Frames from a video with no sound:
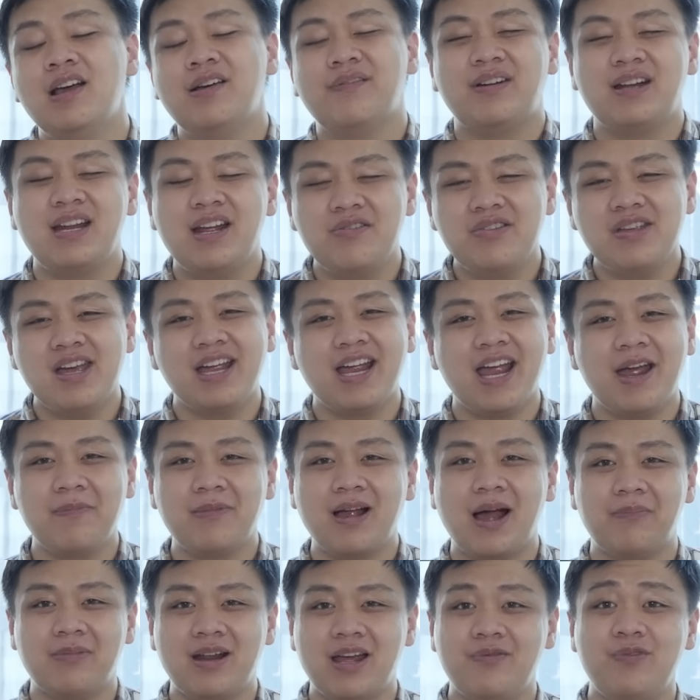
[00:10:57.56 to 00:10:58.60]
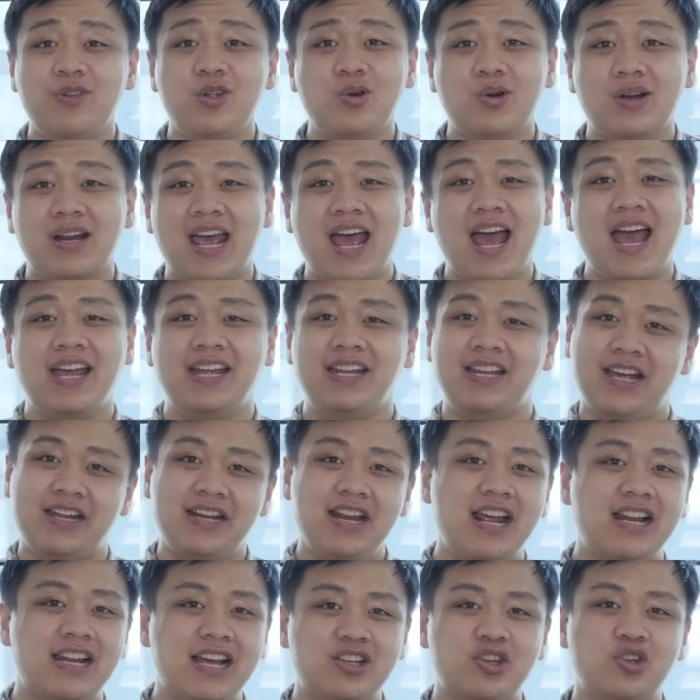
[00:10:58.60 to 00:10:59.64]
Và nếu như anh em cảm thấy video này hay thì hãy
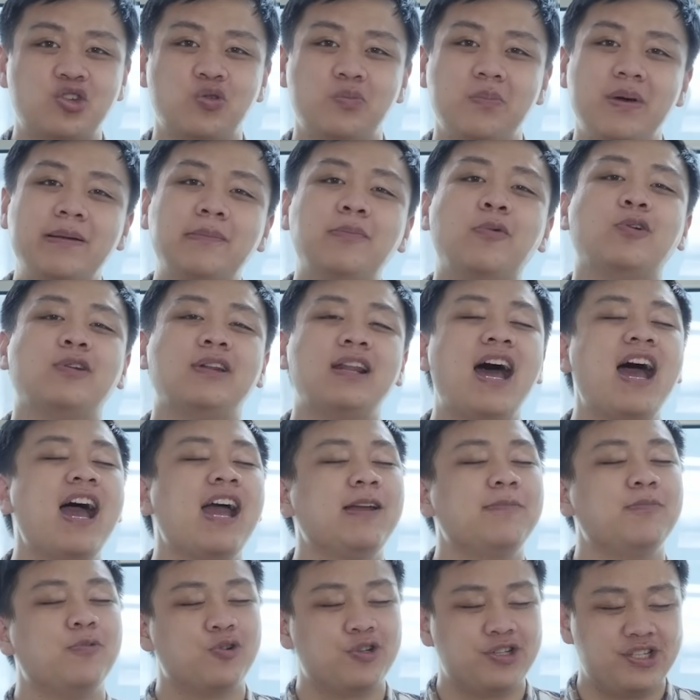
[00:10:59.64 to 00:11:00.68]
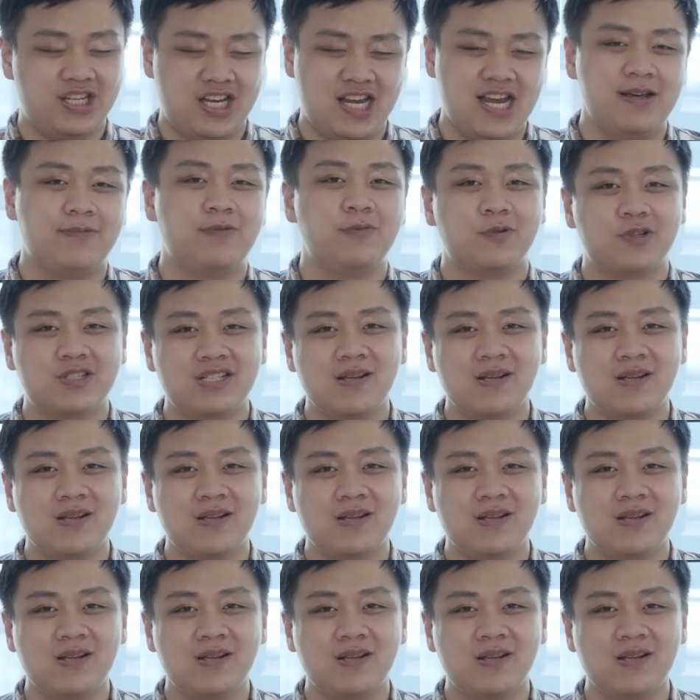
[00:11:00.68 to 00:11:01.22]
để lại cho chúng mình một like, một share và một